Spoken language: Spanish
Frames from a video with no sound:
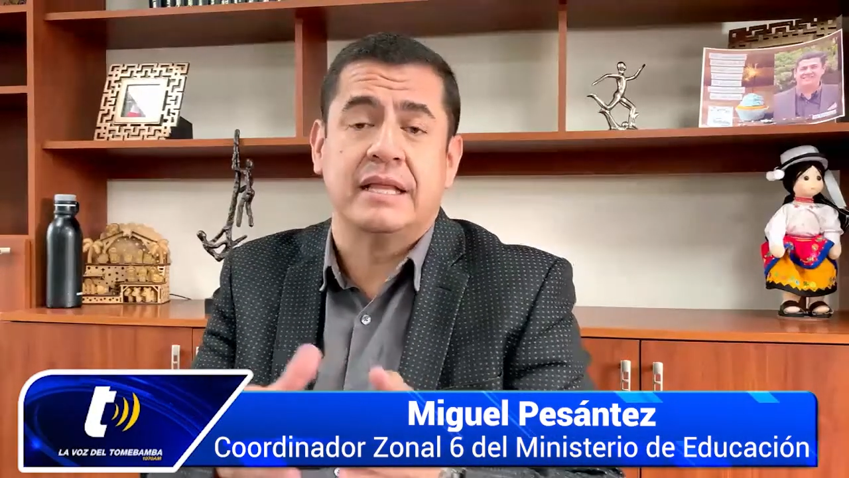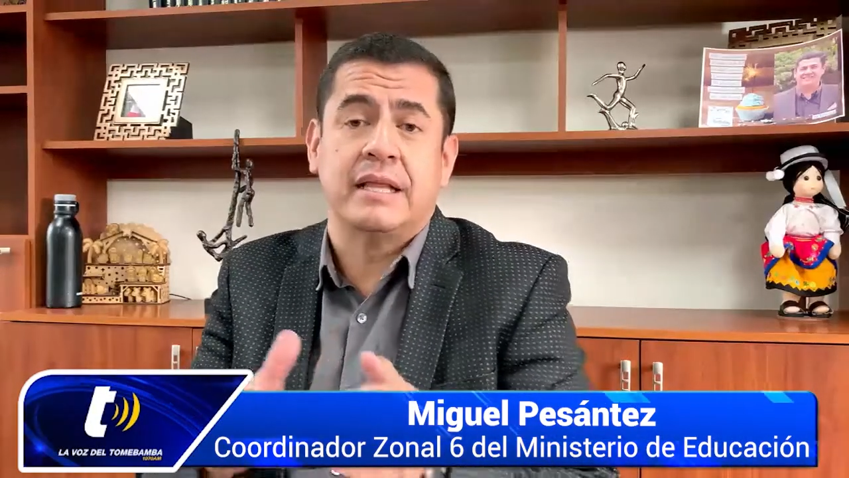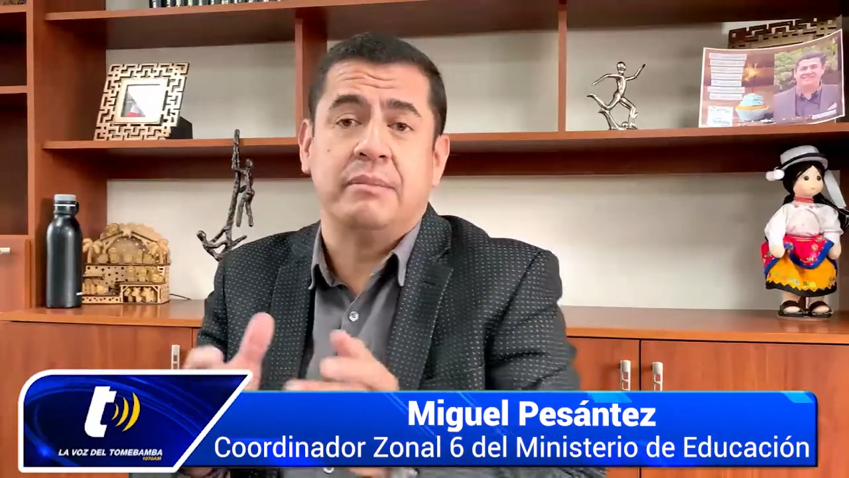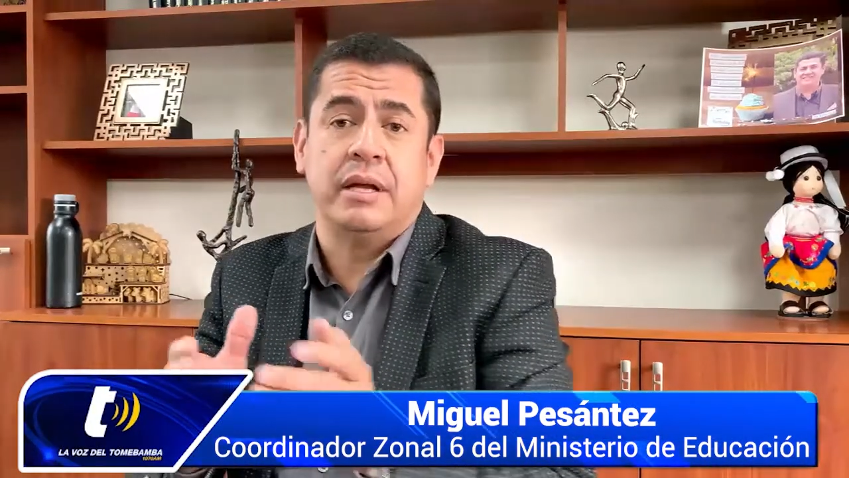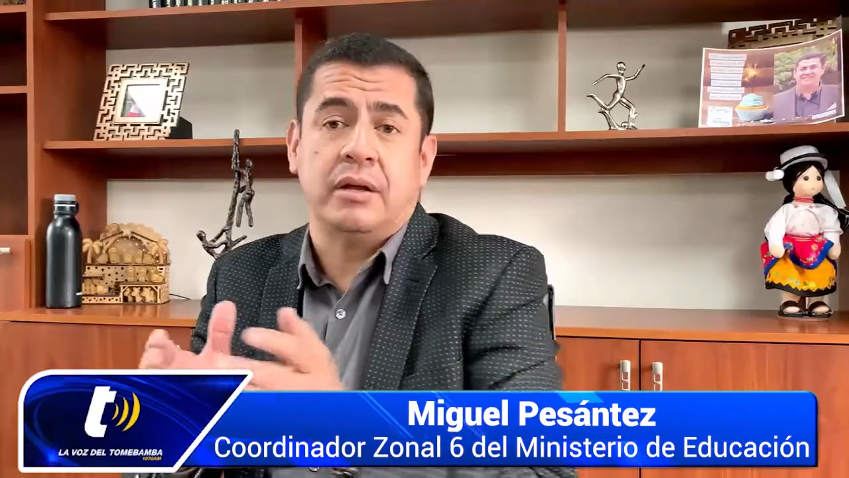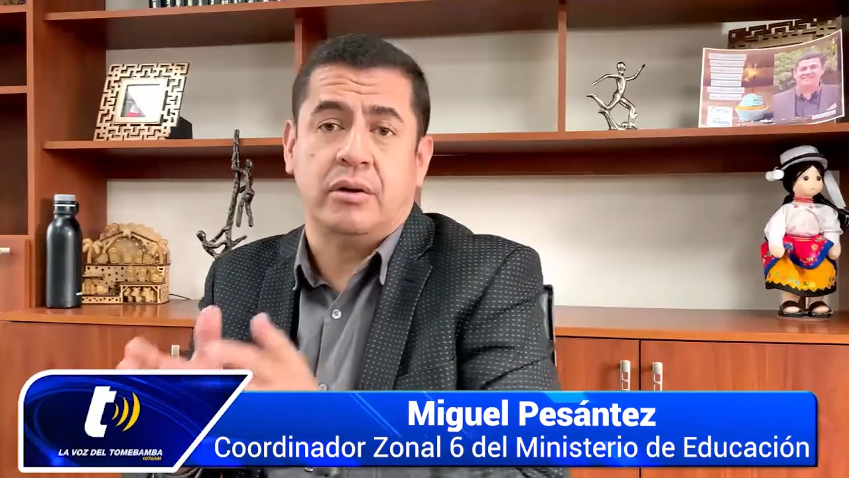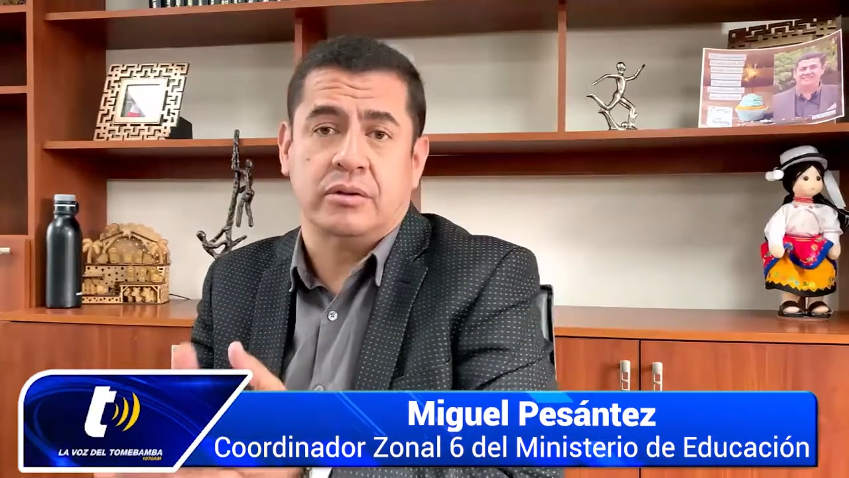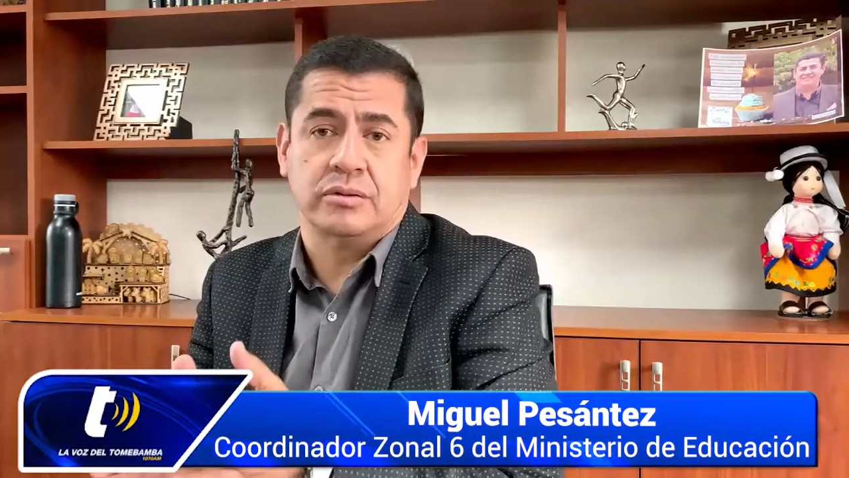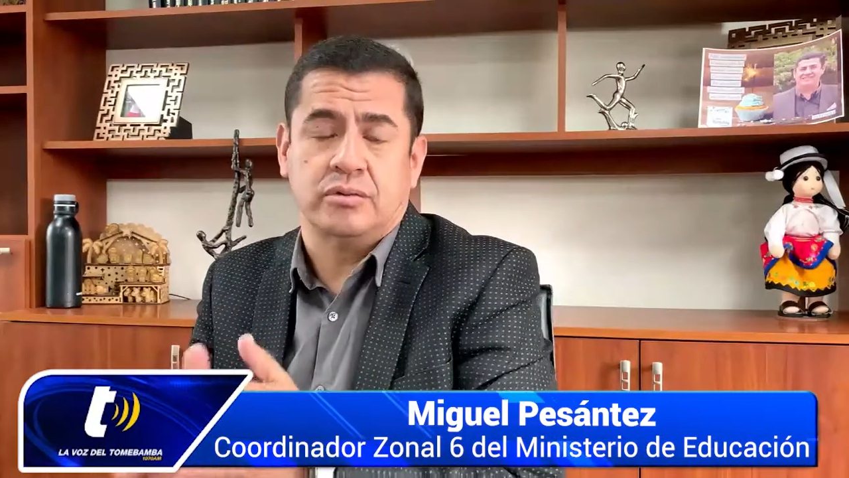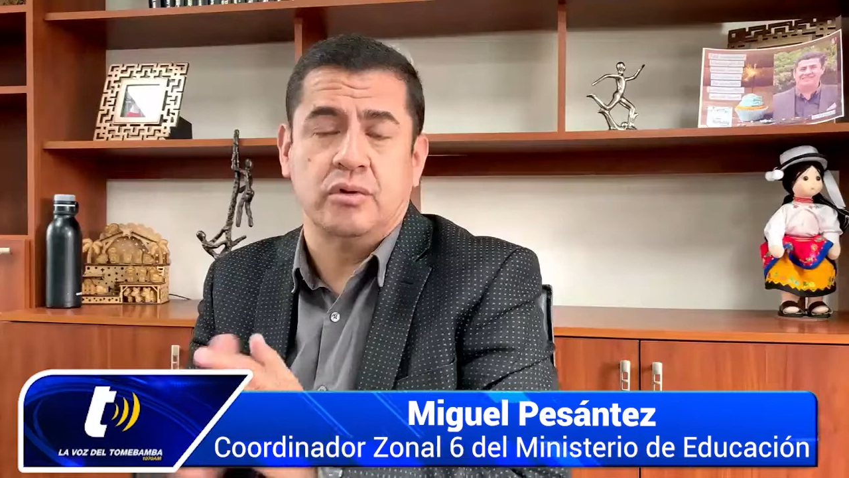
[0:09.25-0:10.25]
y también con
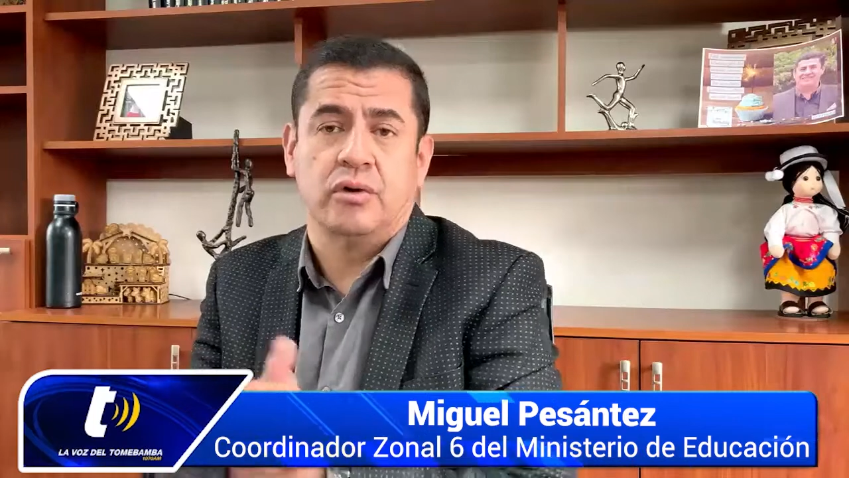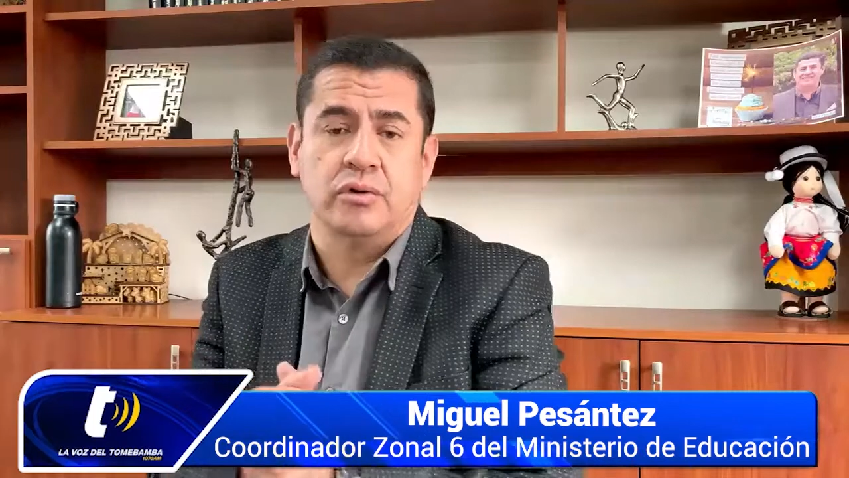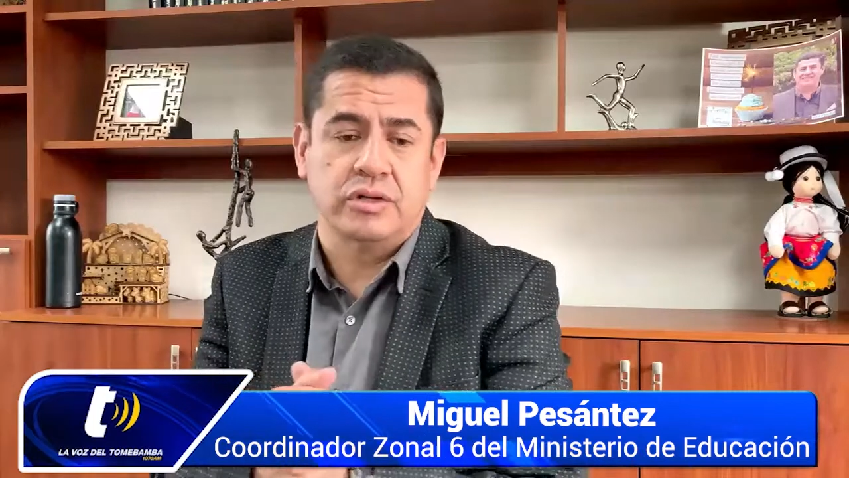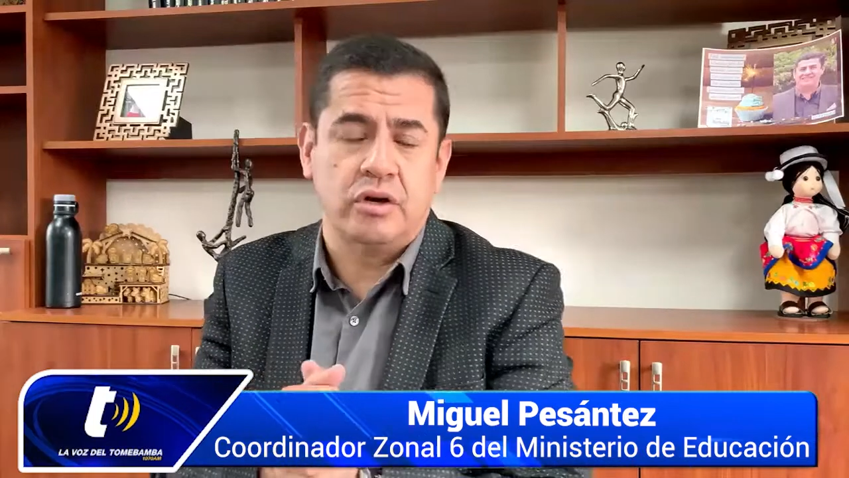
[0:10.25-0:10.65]
los,